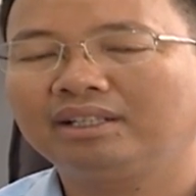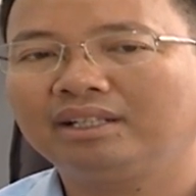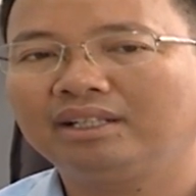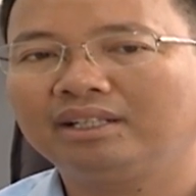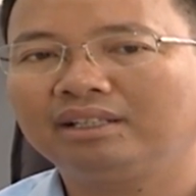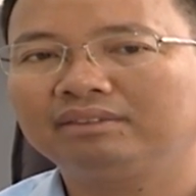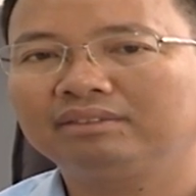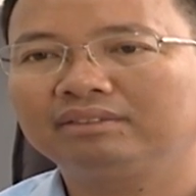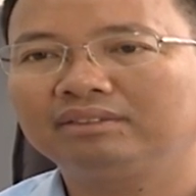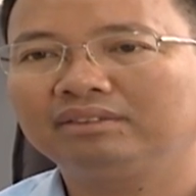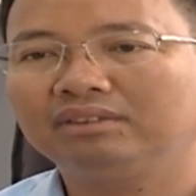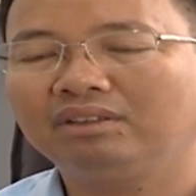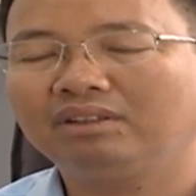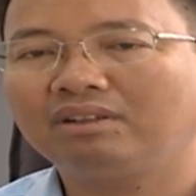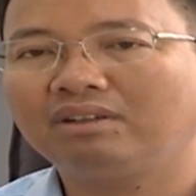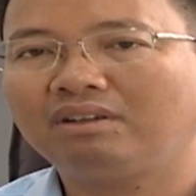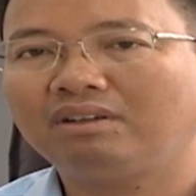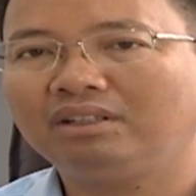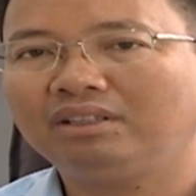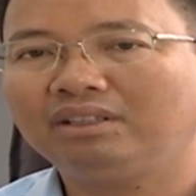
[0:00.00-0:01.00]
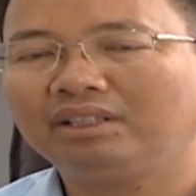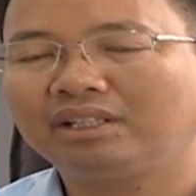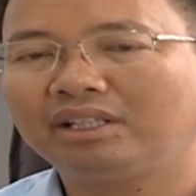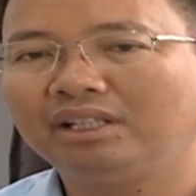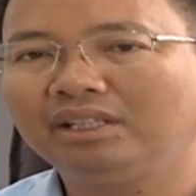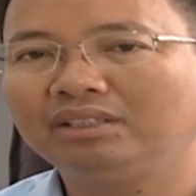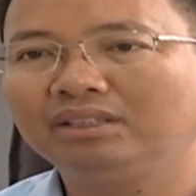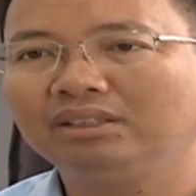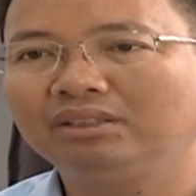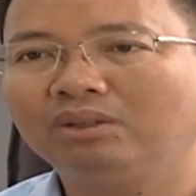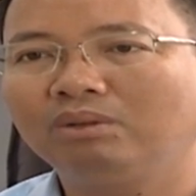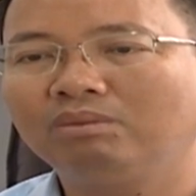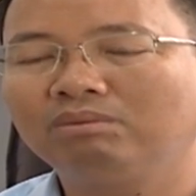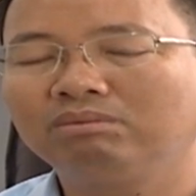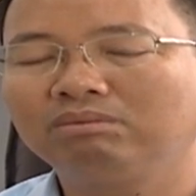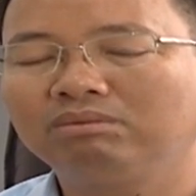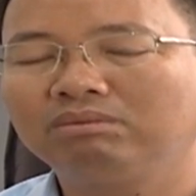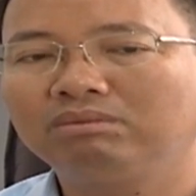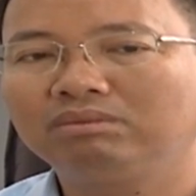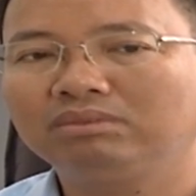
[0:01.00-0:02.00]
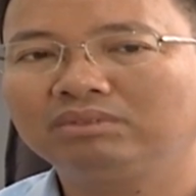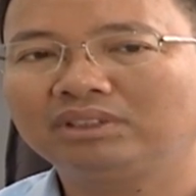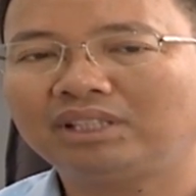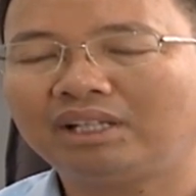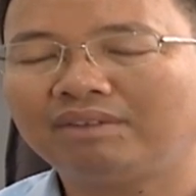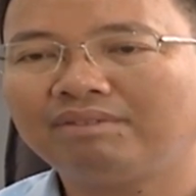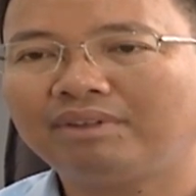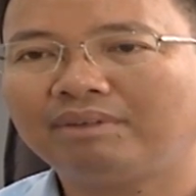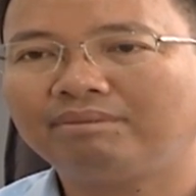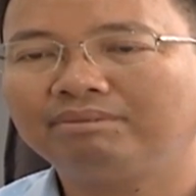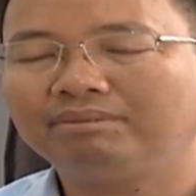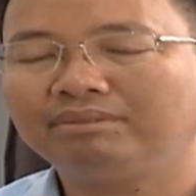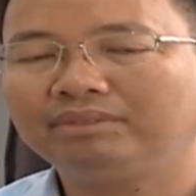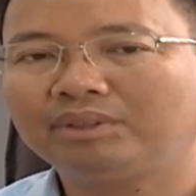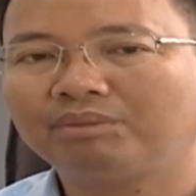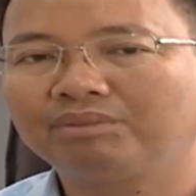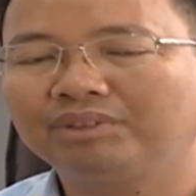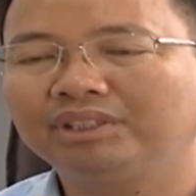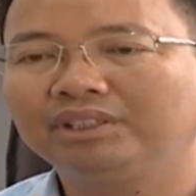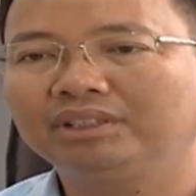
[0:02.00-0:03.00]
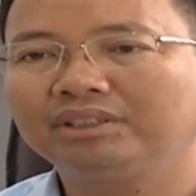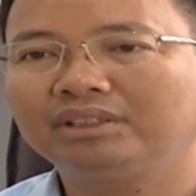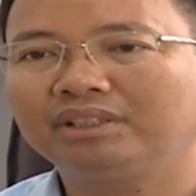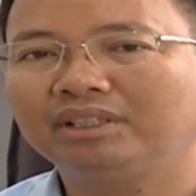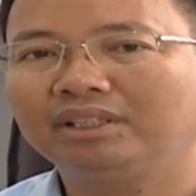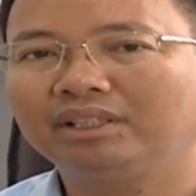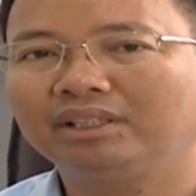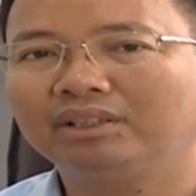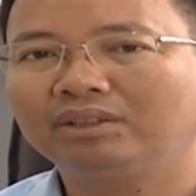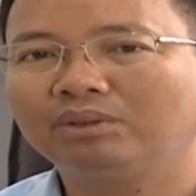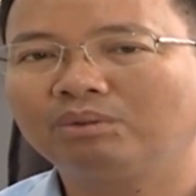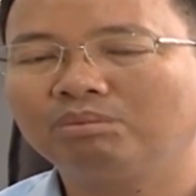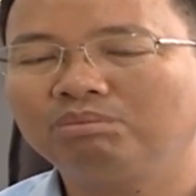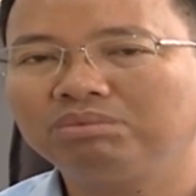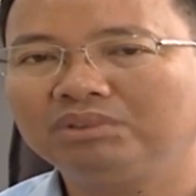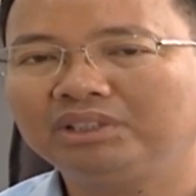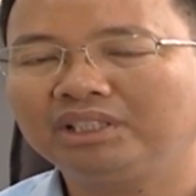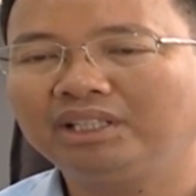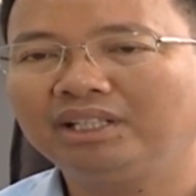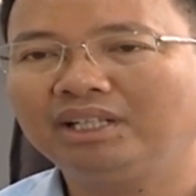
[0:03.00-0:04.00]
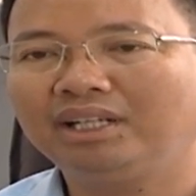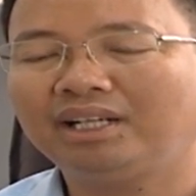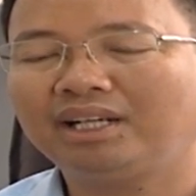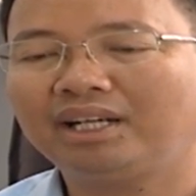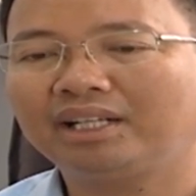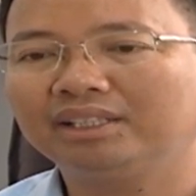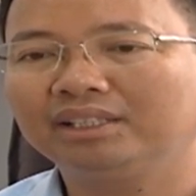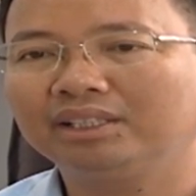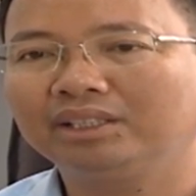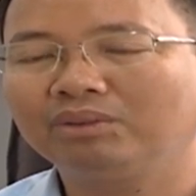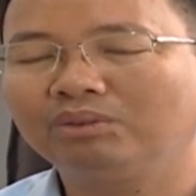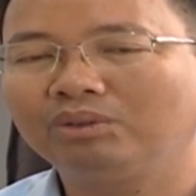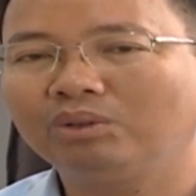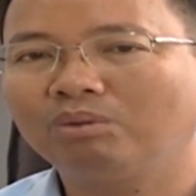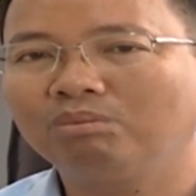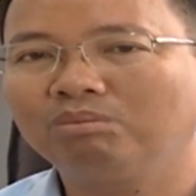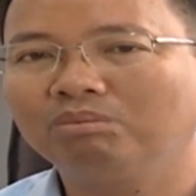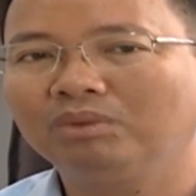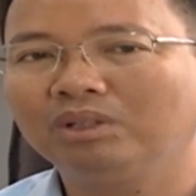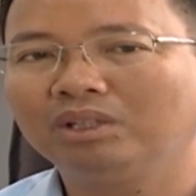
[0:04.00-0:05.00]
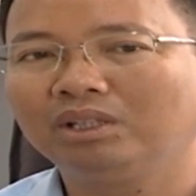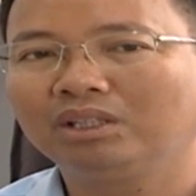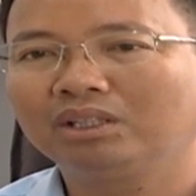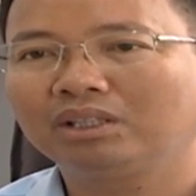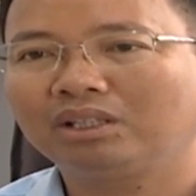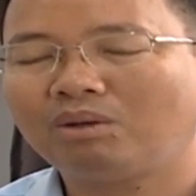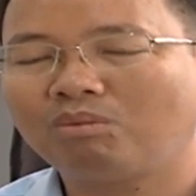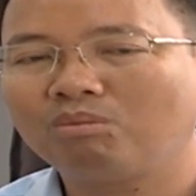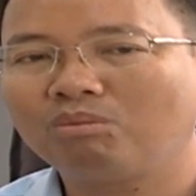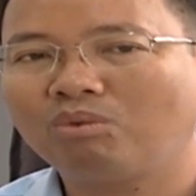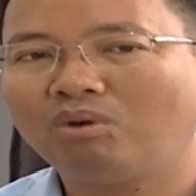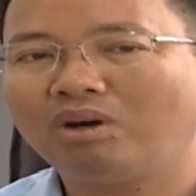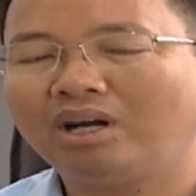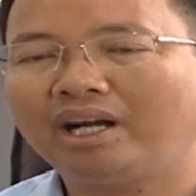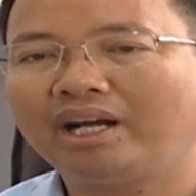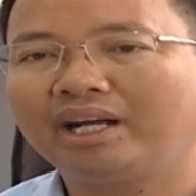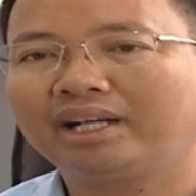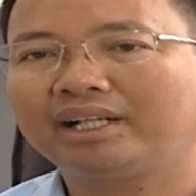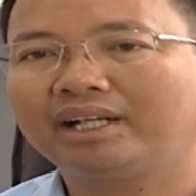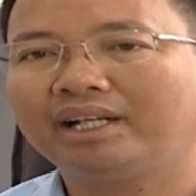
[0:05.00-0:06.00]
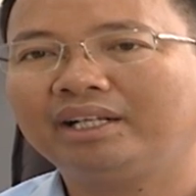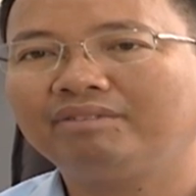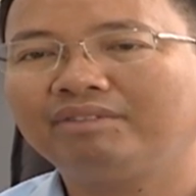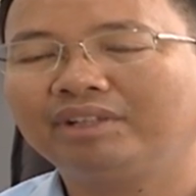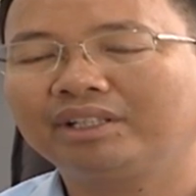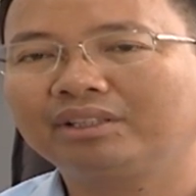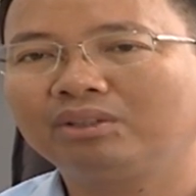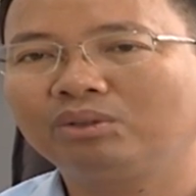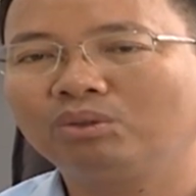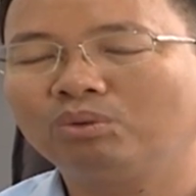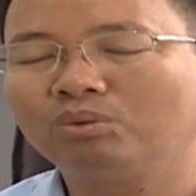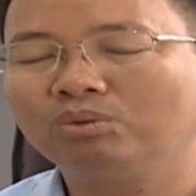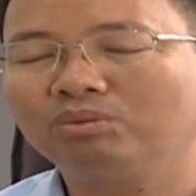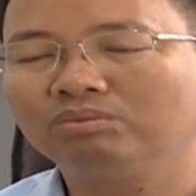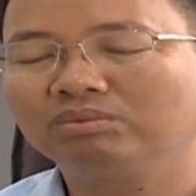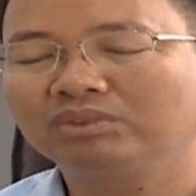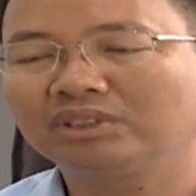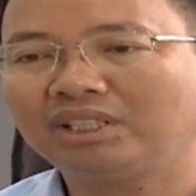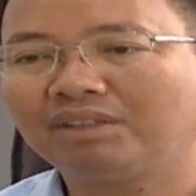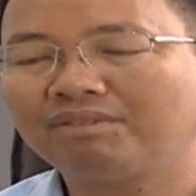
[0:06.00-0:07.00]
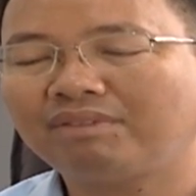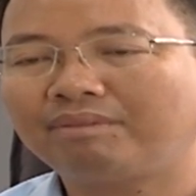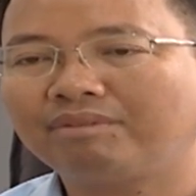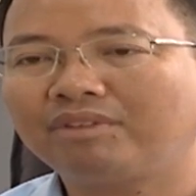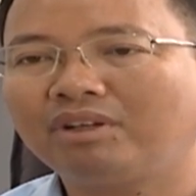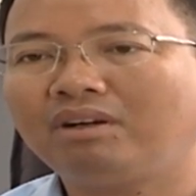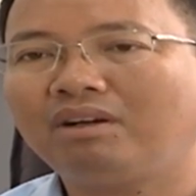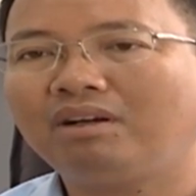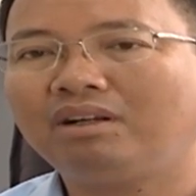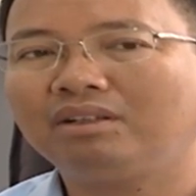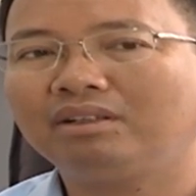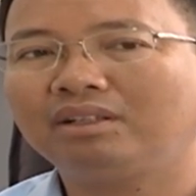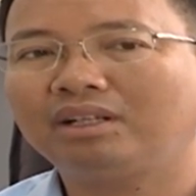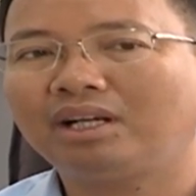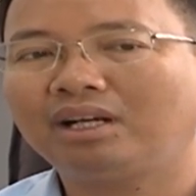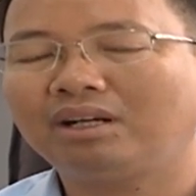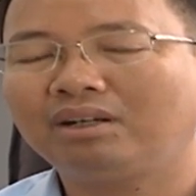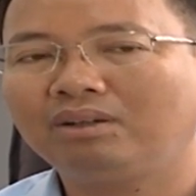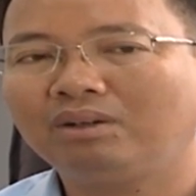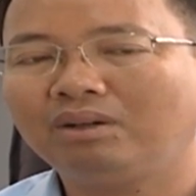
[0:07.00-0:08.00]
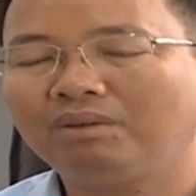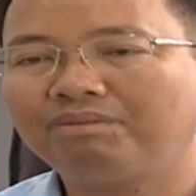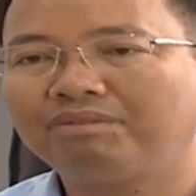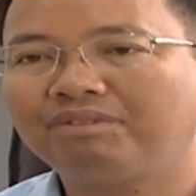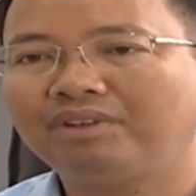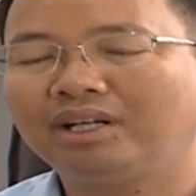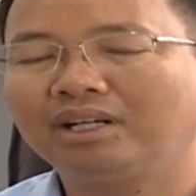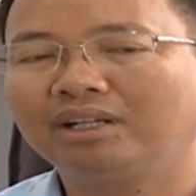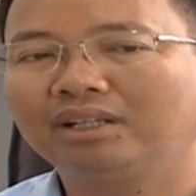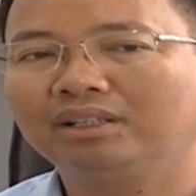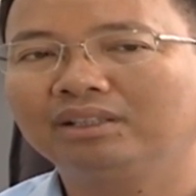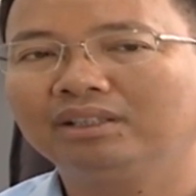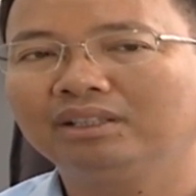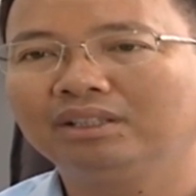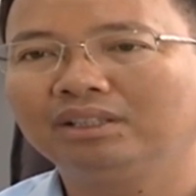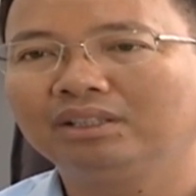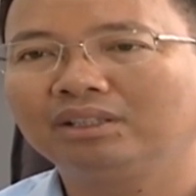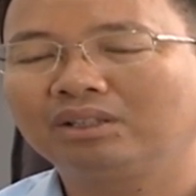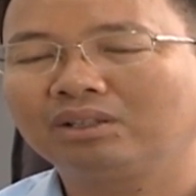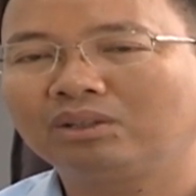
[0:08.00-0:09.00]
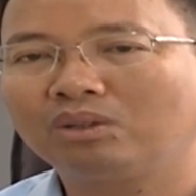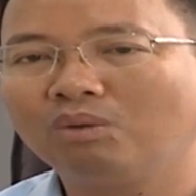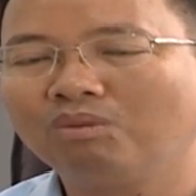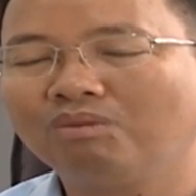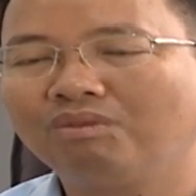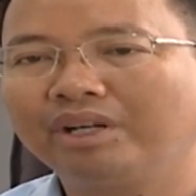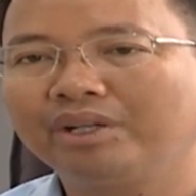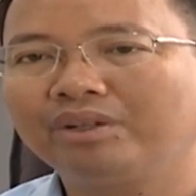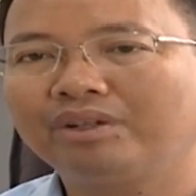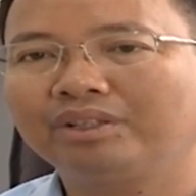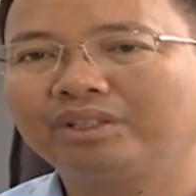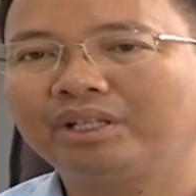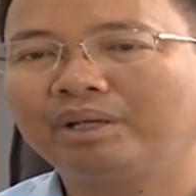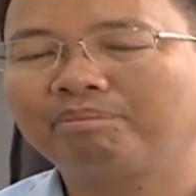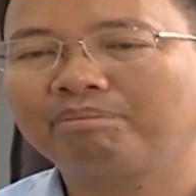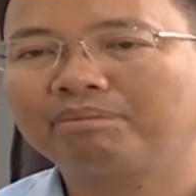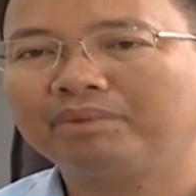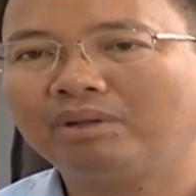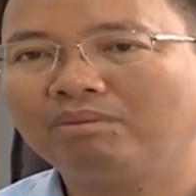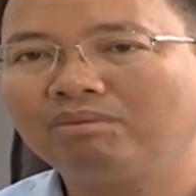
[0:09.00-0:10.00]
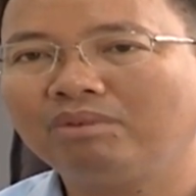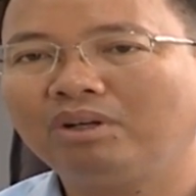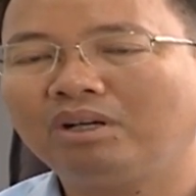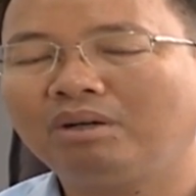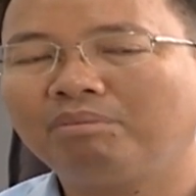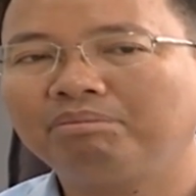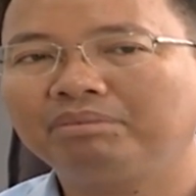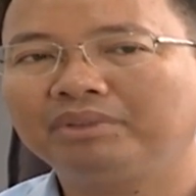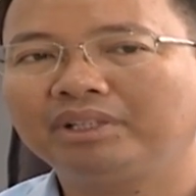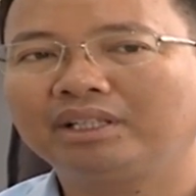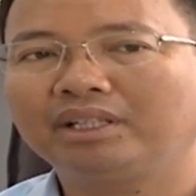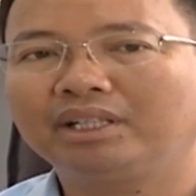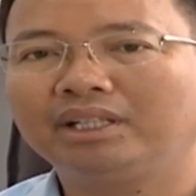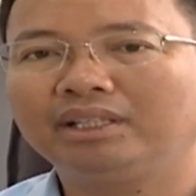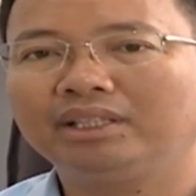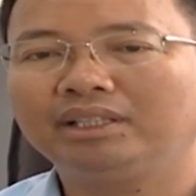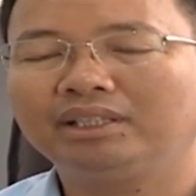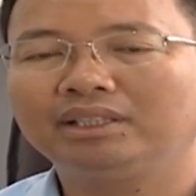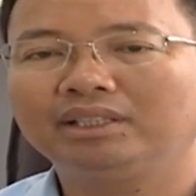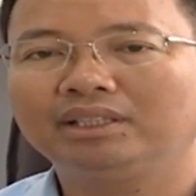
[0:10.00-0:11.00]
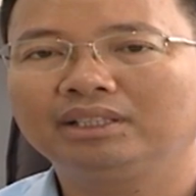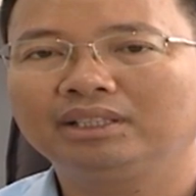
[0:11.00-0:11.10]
À, do đó thì khi sử dụng sản phẩm trong nước thì cũng chính là người tiêu dùng thông qua cái việc tiêu dùng sản phẩm đó đã góp phần cùng với doanh nghiệp đóng góp những cái